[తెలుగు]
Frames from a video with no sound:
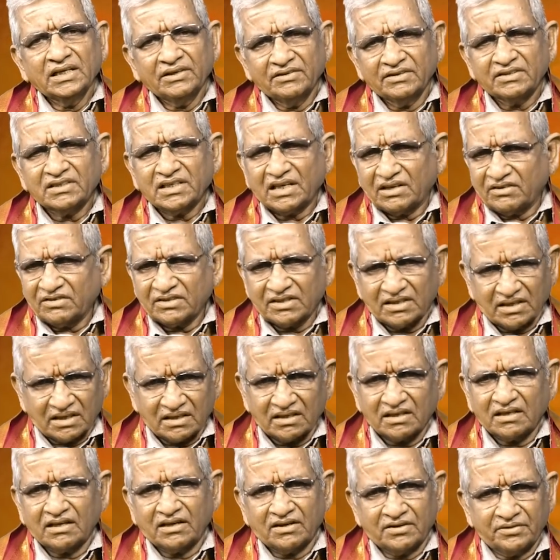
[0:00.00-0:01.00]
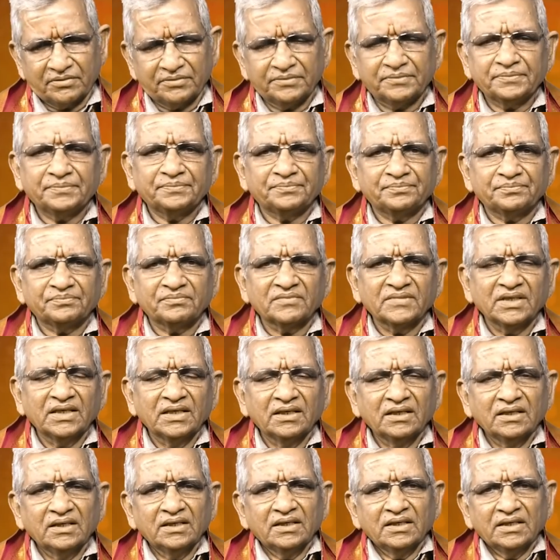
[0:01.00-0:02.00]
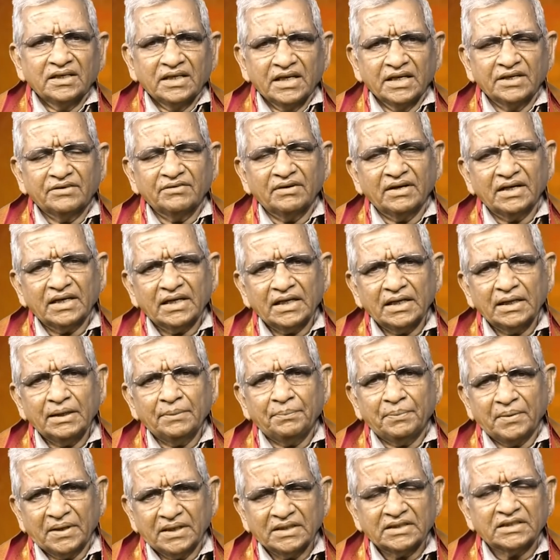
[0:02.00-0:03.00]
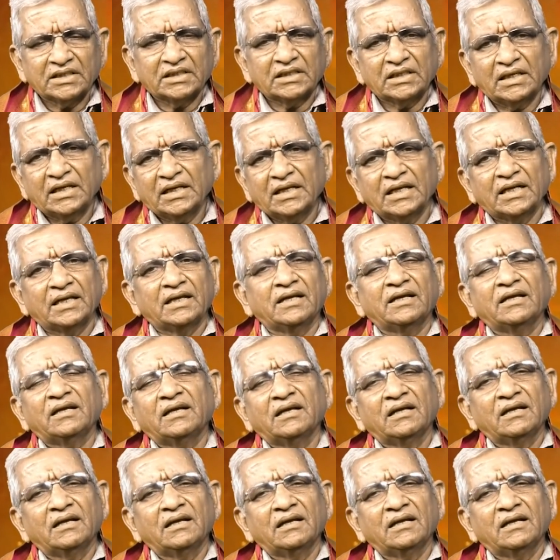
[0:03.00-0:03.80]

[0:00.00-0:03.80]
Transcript: ఇవి సర్వసాధారణం ఇటువంటి పరిస్థితుల్ని